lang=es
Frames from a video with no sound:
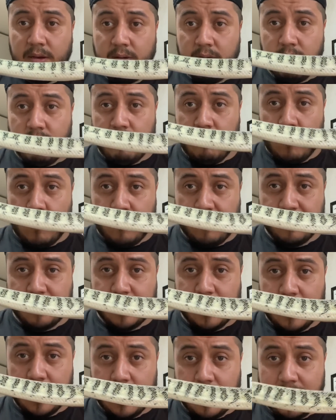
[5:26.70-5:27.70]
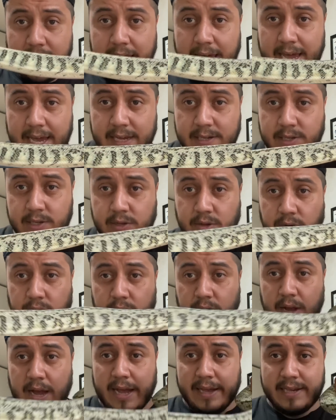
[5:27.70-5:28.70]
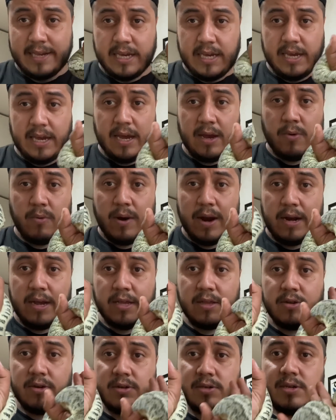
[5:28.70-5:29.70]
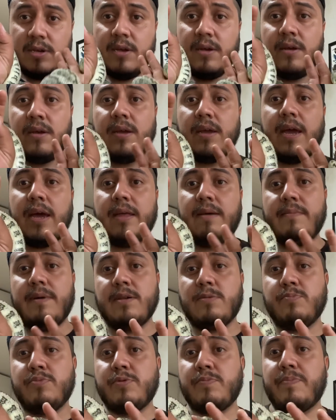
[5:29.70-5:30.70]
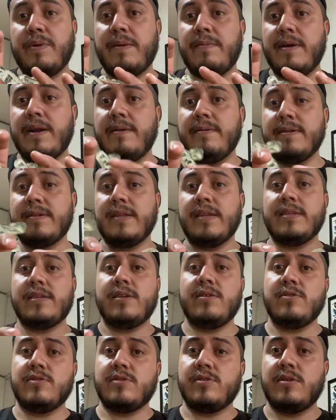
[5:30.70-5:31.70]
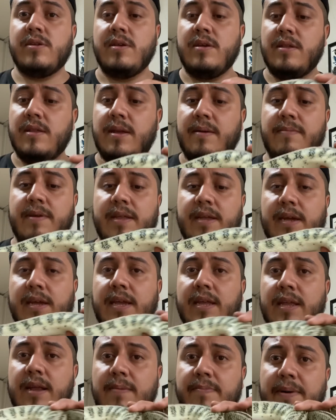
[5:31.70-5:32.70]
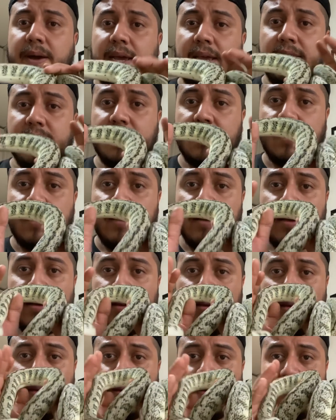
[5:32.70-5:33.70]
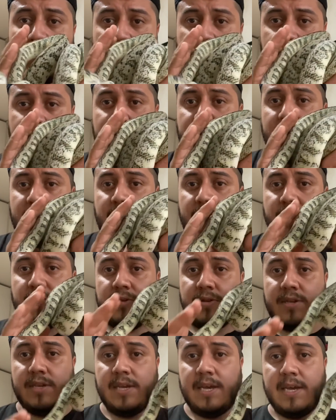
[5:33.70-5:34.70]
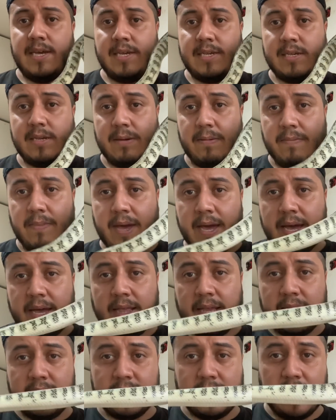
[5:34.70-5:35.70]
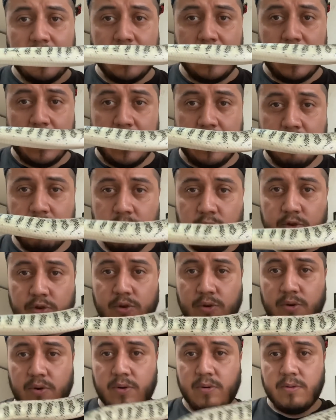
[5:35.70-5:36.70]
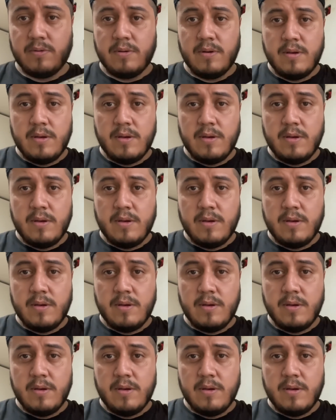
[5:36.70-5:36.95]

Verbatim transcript: morphs de esto, así igualitos y además pues primera vez nacidos también aquí en el país. Entonces vean este hermoso